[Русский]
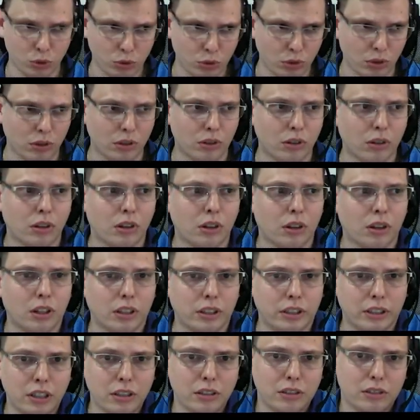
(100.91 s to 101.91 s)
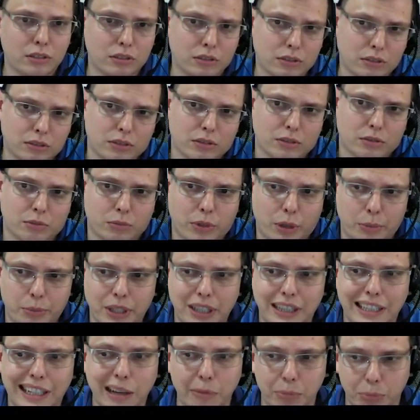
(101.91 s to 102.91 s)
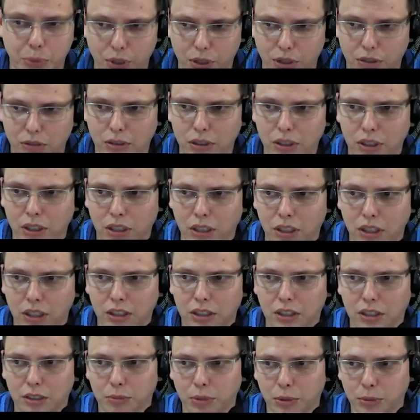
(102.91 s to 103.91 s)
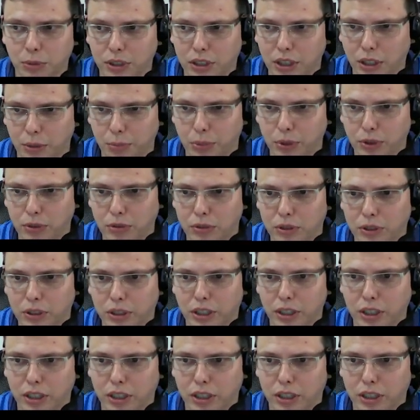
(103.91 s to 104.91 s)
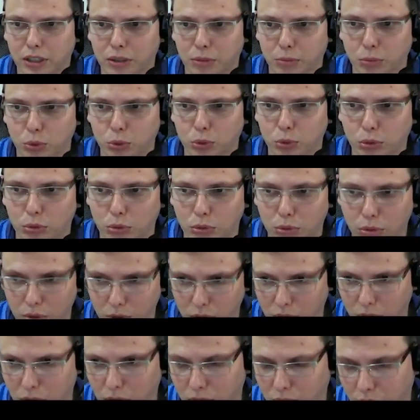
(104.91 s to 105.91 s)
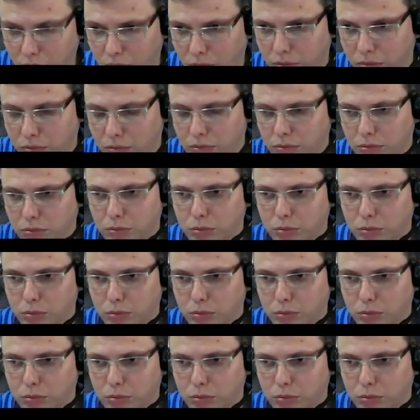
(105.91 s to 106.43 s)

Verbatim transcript: Но э, есть момент копирования, и этот момент копирования я буду